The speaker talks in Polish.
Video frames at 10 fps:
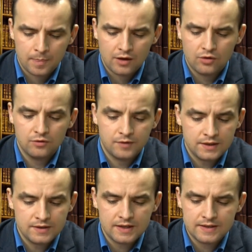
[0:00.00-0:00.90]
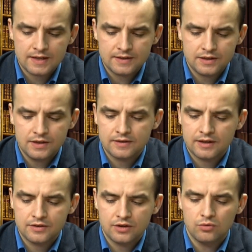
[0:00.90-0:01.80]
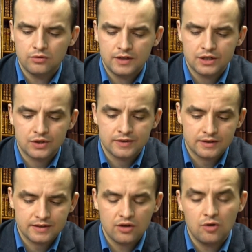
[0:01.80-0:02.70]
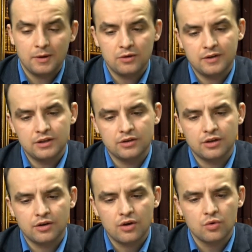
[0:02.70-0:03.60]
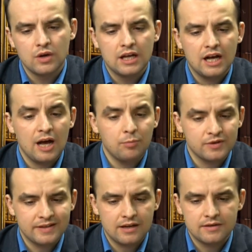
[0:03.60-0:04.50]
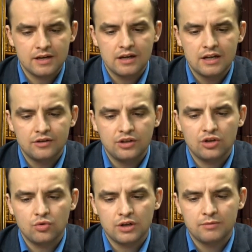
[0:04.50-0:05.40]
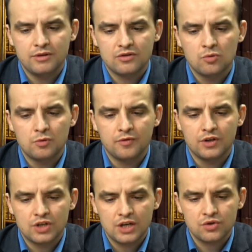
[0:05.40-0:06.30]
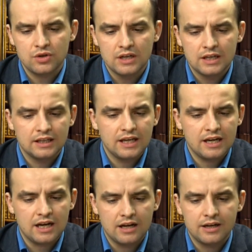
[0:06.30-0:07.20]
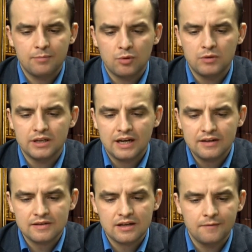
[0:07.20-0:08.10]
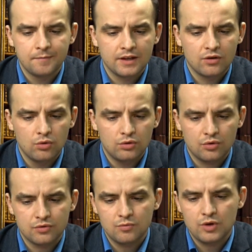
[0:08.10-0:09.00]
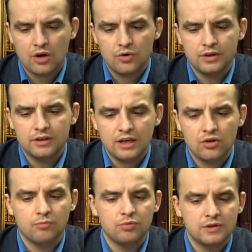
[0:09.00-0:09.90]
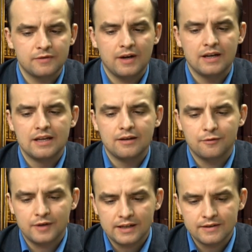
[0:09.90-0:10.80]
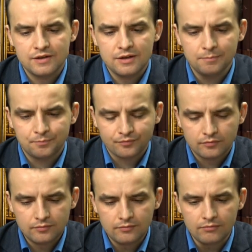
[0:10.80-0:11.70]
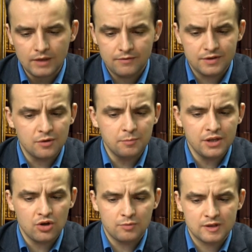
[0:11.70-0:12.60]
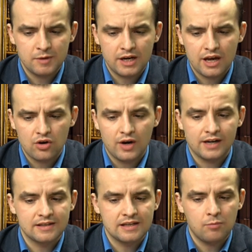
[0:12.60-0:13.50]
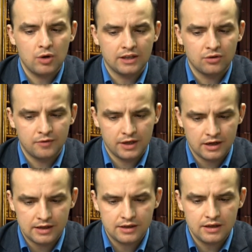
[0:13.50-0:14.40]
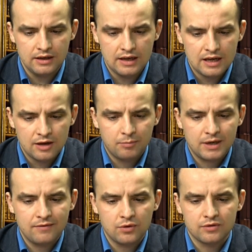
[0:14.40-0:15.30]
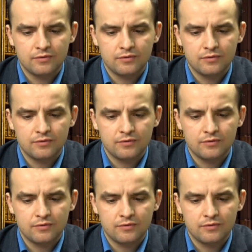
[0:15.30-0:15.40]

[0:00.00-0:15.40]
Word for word: konwencja, skazanie i stracenie Ludwika XVI, panowanie terroru, apostazja niektórych biskupów i księży, era republikańska, kult rozumu jako jedynego bóstwa Francji, Wystąpienie Robespiera jako arcykapłana nowej religii, prawo z